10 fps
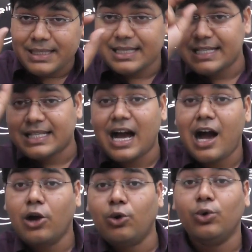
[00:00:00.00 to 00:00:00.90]
बिजनेस
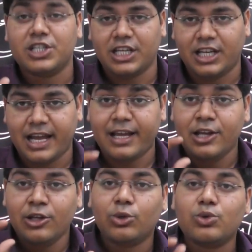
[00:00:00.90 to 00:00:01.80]
का गुण सीखना
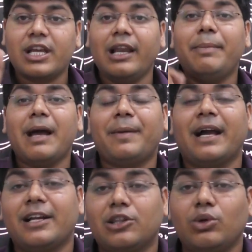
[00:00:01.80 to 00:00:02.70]
है तो उसके लिए भी आप
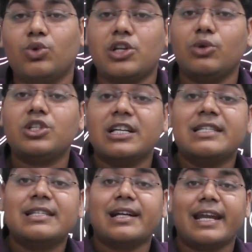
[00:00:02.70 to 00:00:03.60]
क्या करते हो कुछ ना कुछ
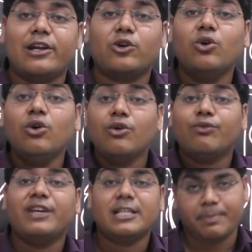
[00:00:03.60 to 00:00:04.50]
कंसल्टेंट को
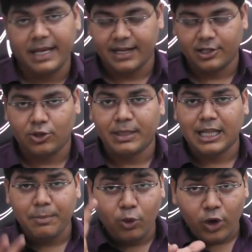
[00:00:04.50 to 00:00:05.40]
फीस पे करते हो
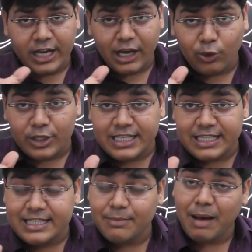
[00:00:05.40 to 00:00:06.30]
मतलब कोई ना कोई
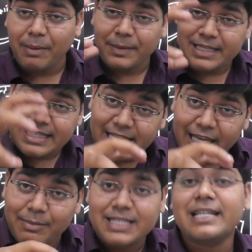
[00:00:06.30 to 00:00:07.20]
चीज़ जब आप अपनी
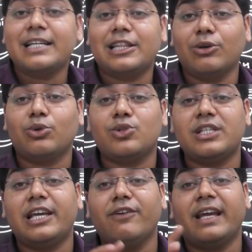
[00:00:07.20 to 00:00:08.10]
ज़िंदगी में सीखते हो तो
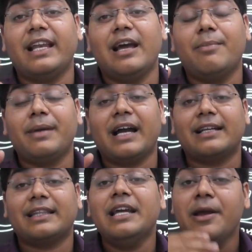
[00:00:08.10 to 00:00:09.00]
सीखे हुए के लिए हम क्या
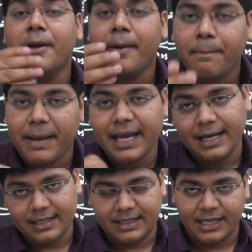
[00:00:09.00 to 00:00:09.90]
करते हैं पे
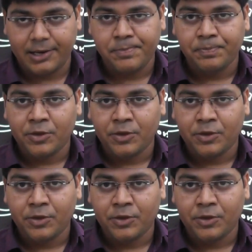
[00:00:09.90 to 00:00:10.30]
करते हैं